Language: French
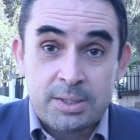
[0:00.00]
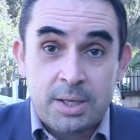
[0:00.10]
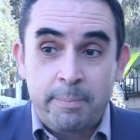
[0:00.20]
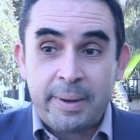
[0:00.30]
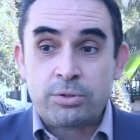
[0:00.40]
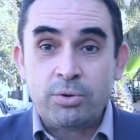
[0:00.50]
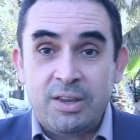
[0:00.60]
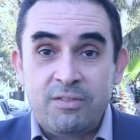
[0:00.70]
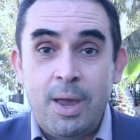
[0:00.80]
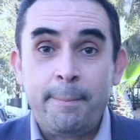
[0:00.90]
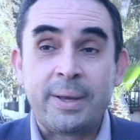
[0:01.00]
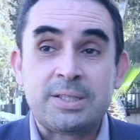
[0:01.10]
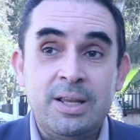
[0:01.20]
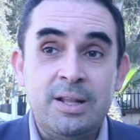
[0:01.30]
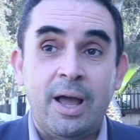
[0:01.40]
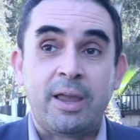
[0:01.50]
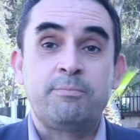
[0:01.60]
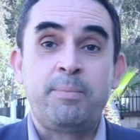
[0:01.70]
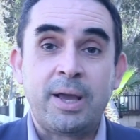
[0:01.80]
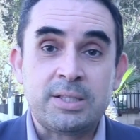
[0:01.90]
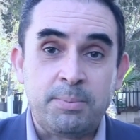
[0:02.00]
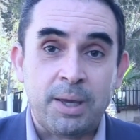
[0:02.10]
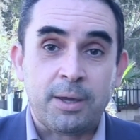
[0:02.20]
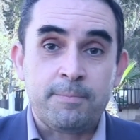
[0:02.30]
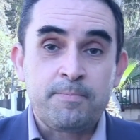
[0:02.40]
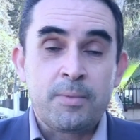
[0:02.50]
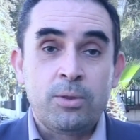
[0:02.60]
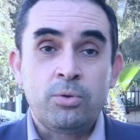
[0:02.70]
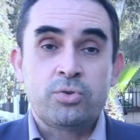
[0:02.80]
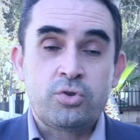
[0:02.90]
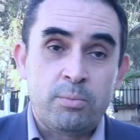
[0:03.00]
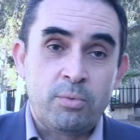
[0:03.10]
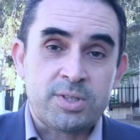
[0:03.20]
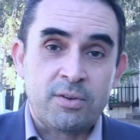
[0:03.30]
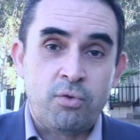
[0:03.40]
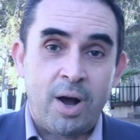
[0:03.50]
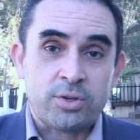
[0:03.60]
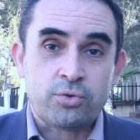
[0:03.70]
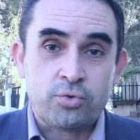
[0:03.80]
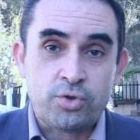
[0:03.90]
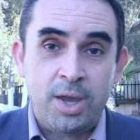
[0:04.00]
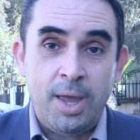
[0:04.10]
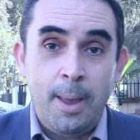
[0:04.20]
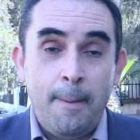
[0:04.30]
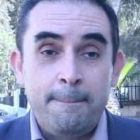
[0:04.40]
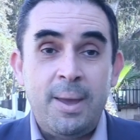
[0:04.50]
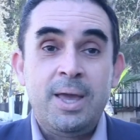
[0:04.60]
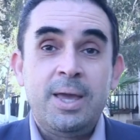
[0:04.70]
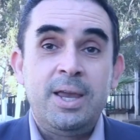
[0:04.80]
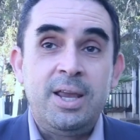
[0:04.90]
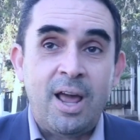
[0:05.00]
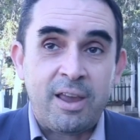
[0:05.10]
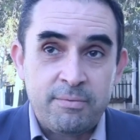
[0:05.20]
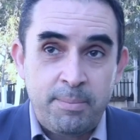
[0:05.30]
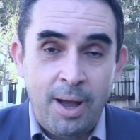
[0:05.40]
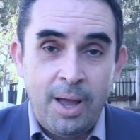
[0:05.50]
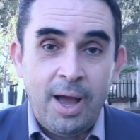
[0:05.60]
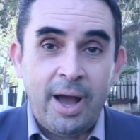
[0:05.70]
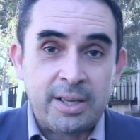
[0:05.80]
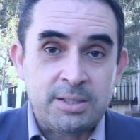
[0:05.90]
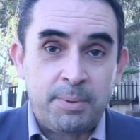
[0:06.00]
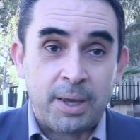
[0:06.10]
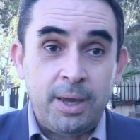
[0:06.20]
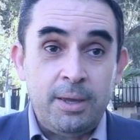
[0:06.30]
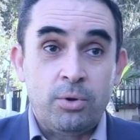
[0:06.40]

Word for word: C'est le patient qui vient parce qu'il n'arrive pas à respirer non seulement sa voix a changé, mais il n'arrive pas à respirer.